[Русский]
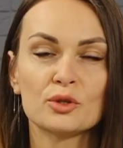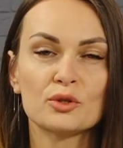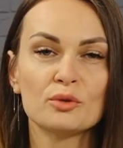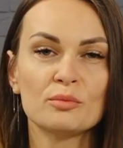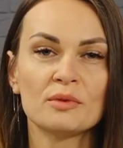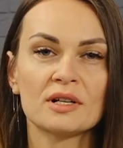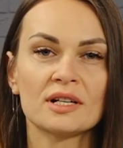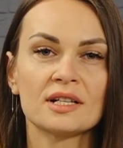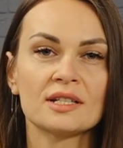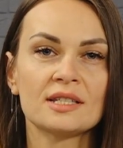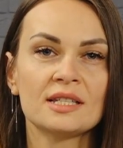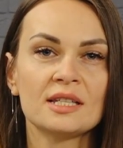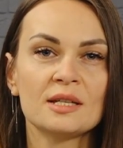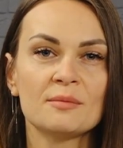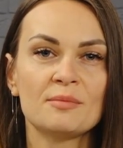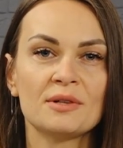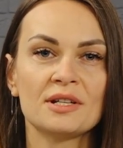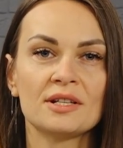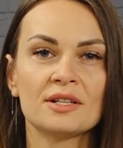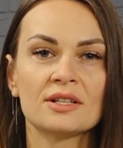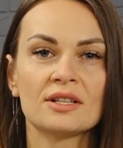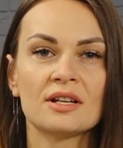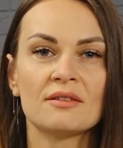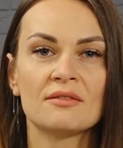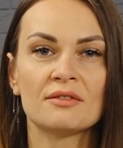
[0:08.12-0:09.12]
Дума России
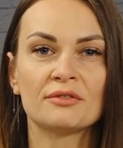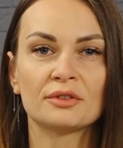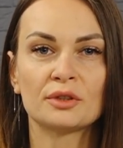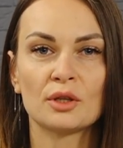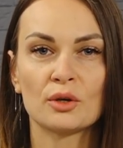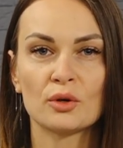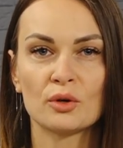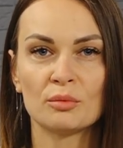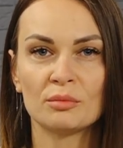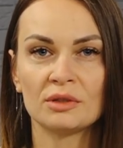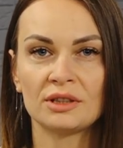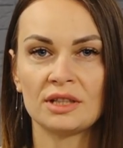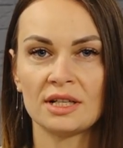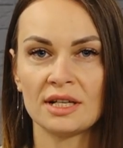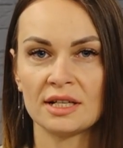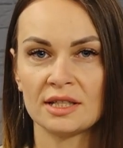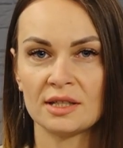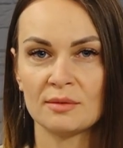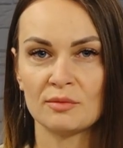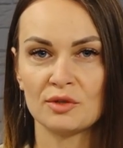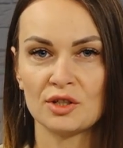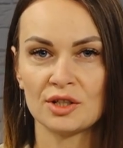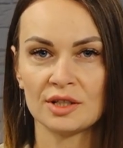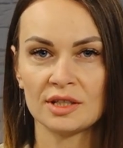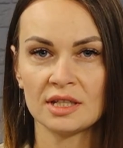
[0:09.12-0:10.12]
приняла во втором и
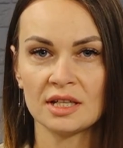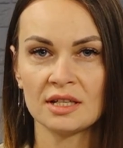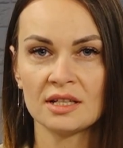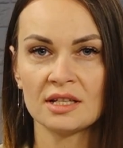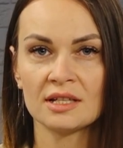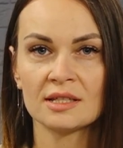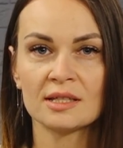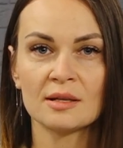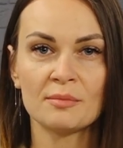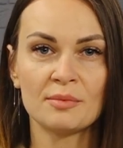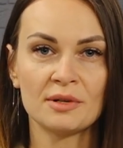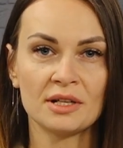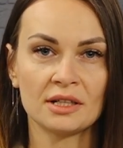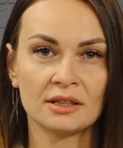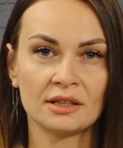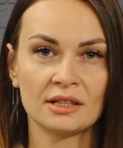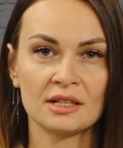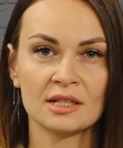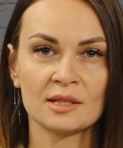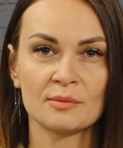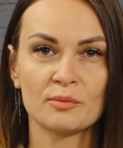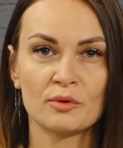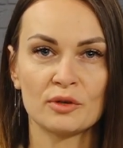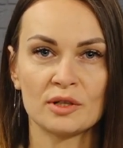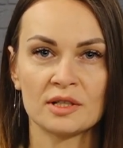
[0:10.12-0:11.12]
третьем чтении запрет
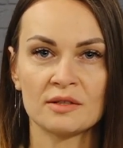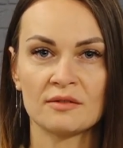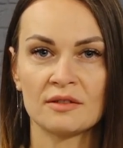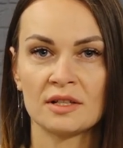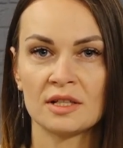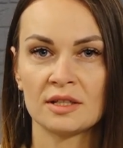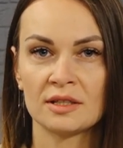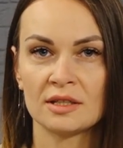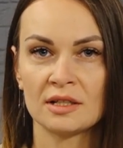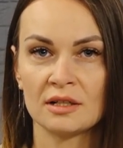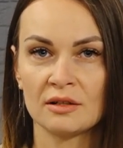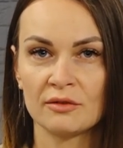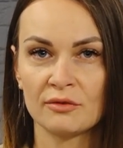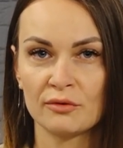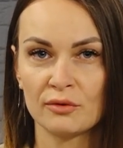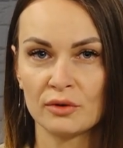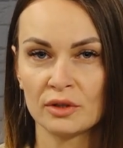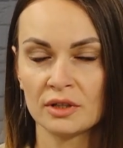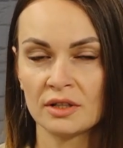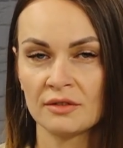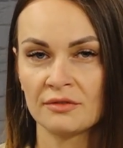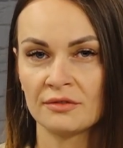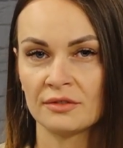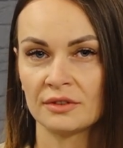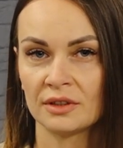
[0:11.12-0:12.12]
на использование
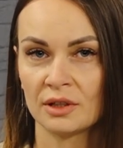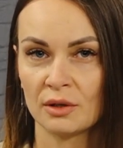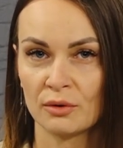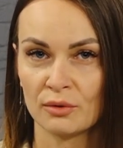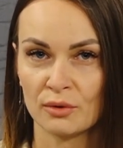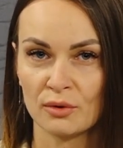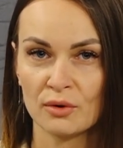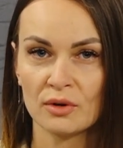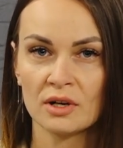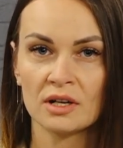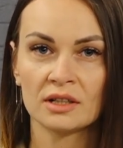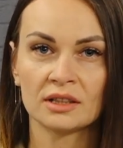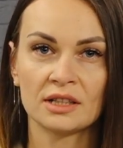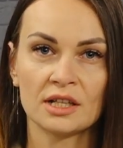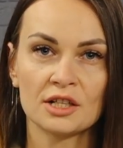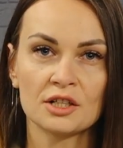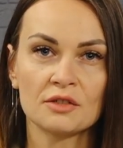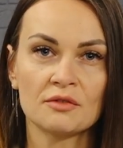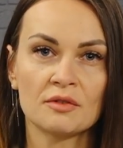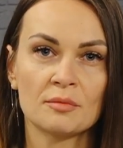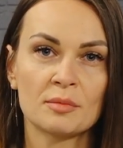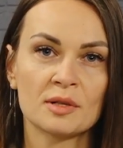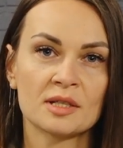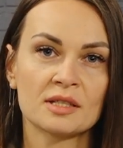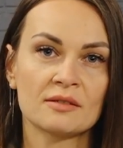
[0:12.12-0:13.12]
телефонов на уроках
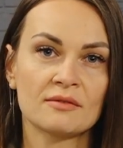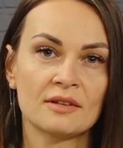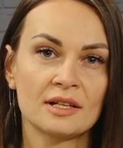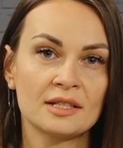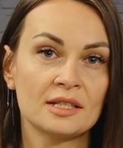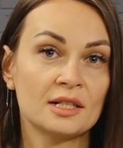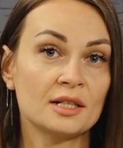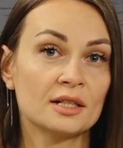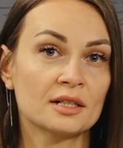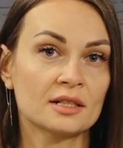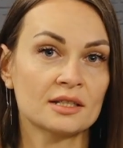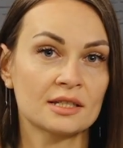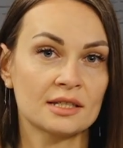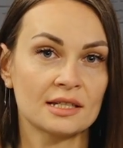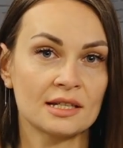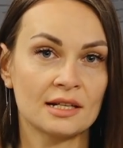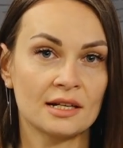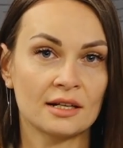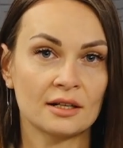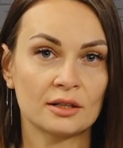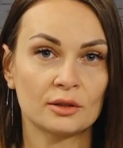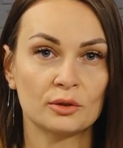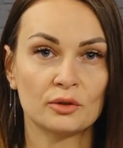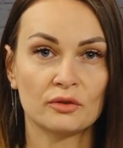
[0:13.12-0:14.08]
даже в образовательных целях.